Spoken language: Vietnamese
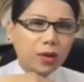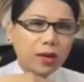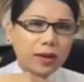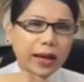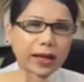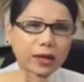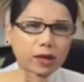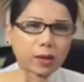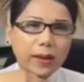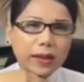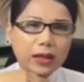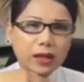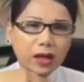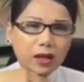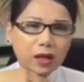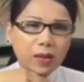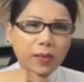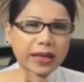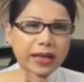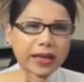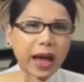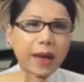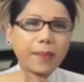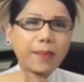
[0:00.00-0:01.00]
trong tương lai tụi bay tới
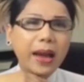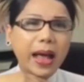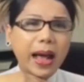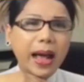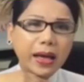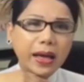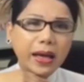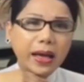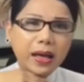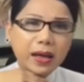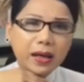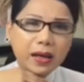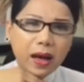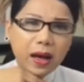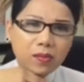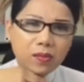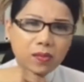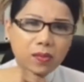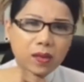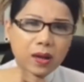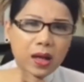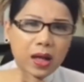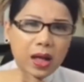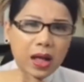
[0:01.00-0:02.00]
tụi bay dám làm vậy hay
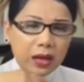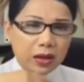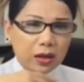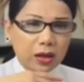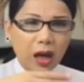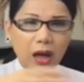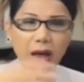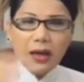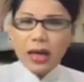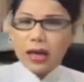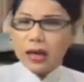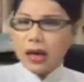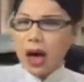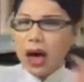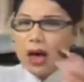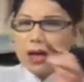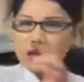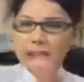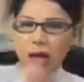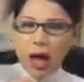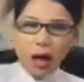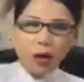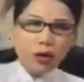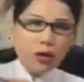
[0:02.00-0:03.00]
không những cái
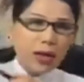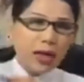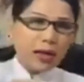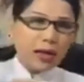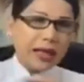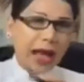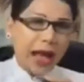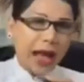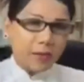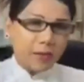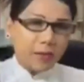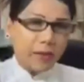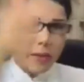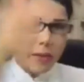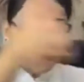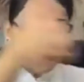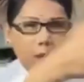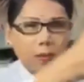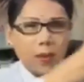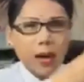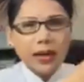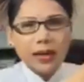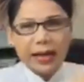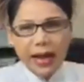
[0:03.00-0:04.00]
cơ sở của thằng tàu mai
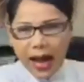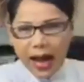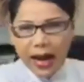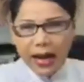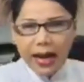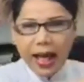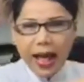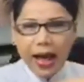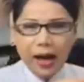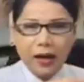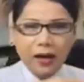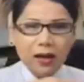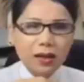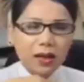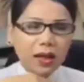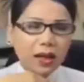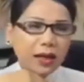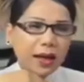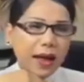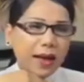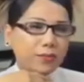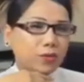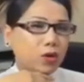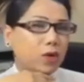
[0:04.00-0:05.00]
mốt nó tràn lan ở nước
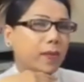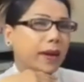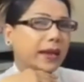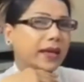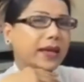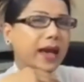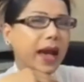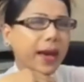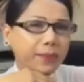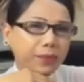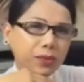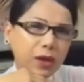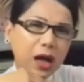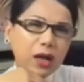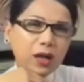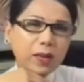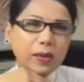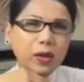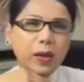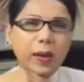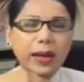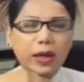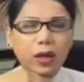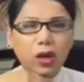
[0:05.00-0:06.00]
việt nam tụi bay dám tới
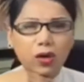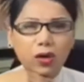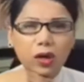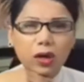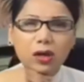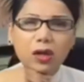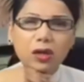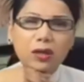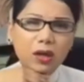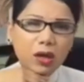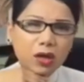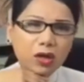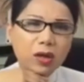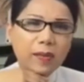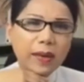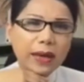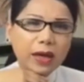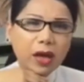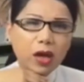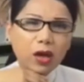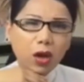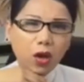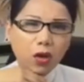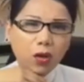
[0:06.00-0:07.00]
mà tụi bay kêu nó đưa tiền tụi
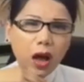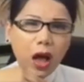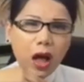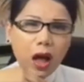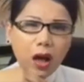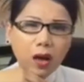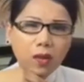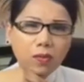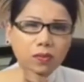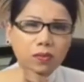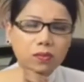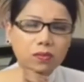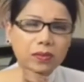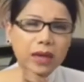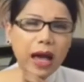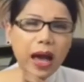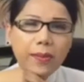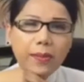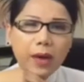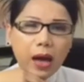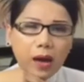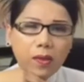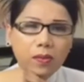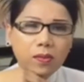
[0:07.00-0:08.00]
bay cái kiểu đó không
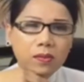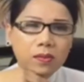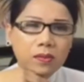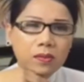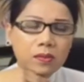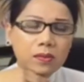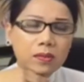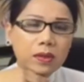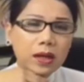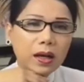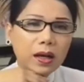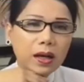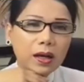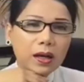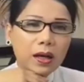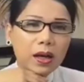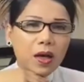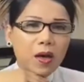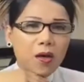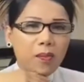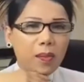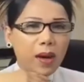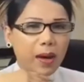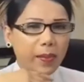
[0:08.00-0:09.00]
dám không Hả?
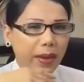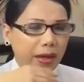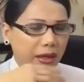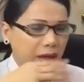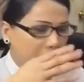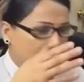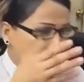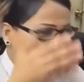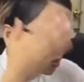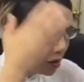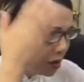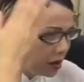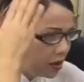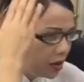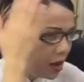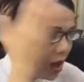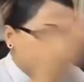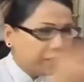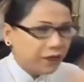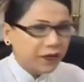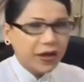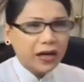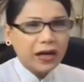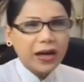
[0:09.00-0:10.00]
Mà bây giờ người
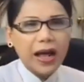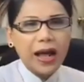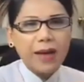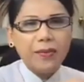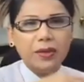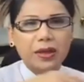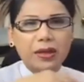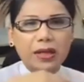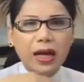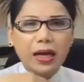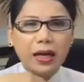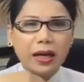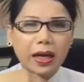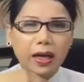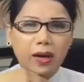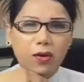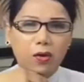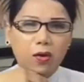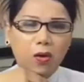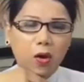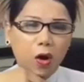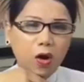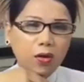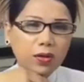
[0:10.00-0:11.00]
dân Việt Nam người ta
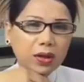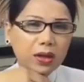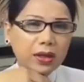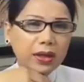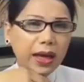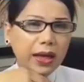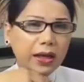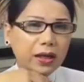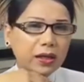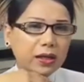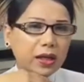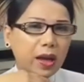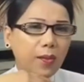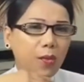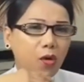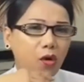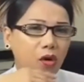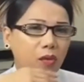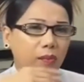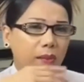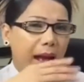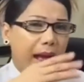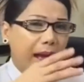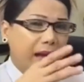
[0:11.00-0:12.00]
nghèo khổ như vậy Người ta
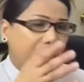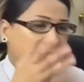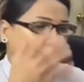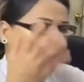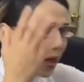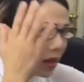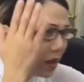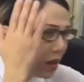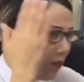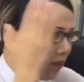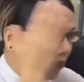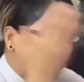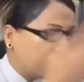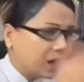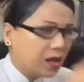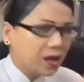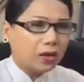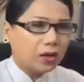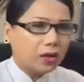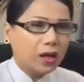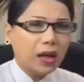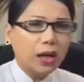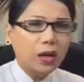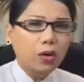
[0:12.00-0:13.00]
buôn bán, người ta kiếm
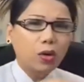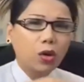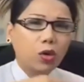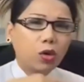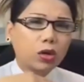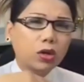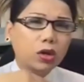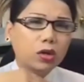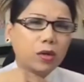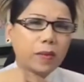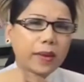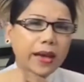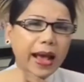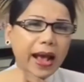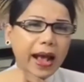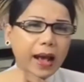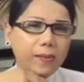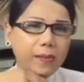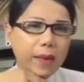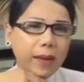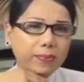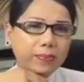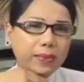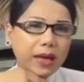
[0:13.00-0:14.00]
tiền người ta Nuôi cho tụi bay
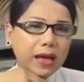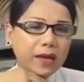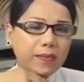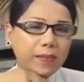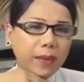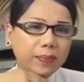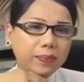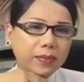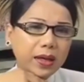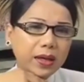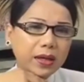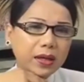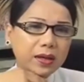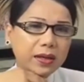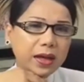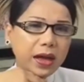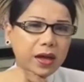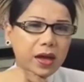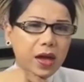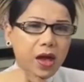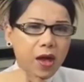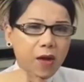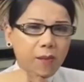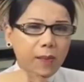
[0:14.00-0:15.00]
ăn mập thay mập tay như
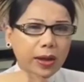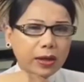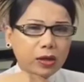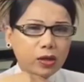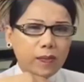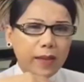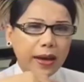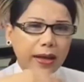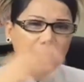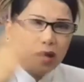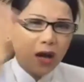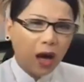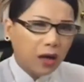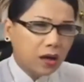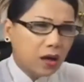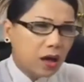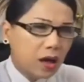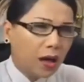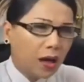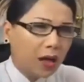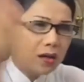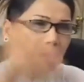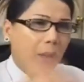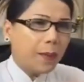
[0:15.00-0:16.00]
vậy Mà tụi bay nhận
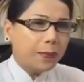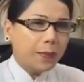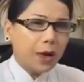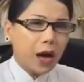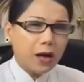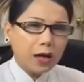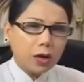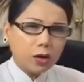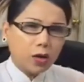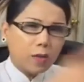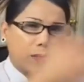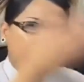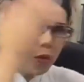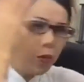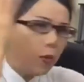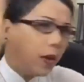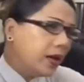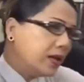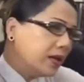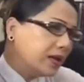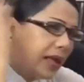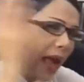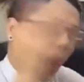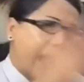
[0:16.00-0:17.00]
được lệnh cấp trên là tụi bay
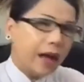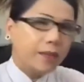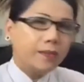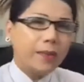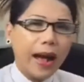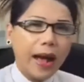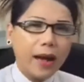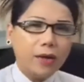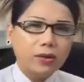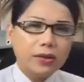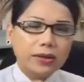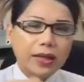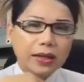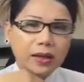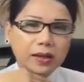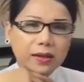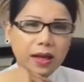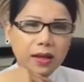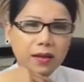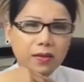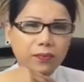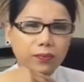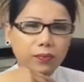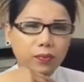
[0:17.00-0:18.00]
quách tàn bạo người ta như
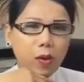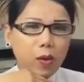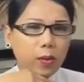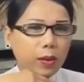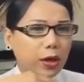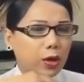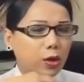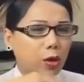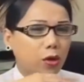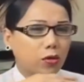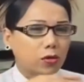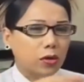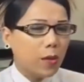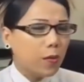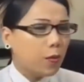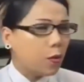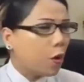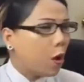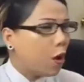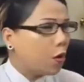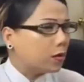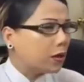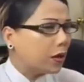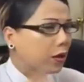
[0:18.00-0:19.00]
vậy Một cái đổ tôm
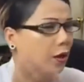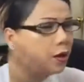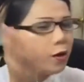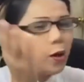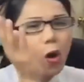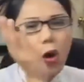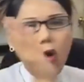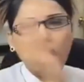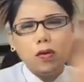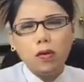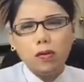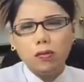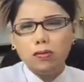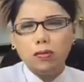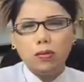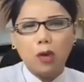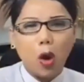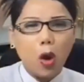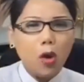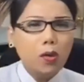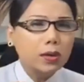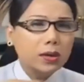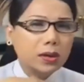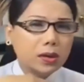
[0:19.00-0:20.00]
khô ta nói đổ
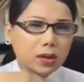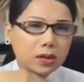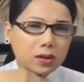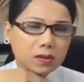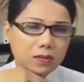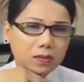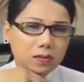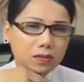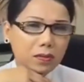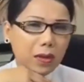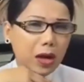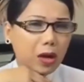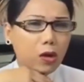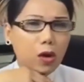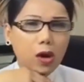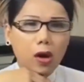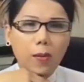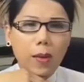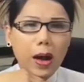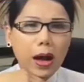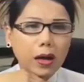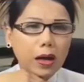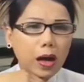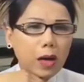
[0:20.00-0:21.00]
đổ trơn Bà
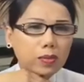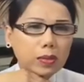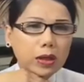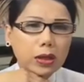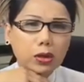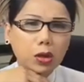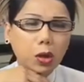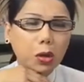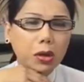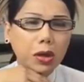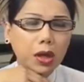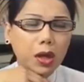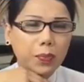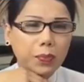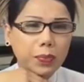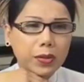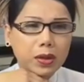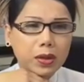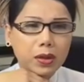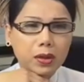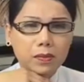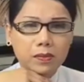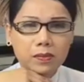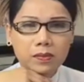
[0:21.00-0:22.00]
ngồi bà khóc tới tội nghiệp
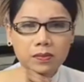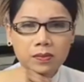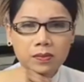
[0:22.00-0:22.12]
chứ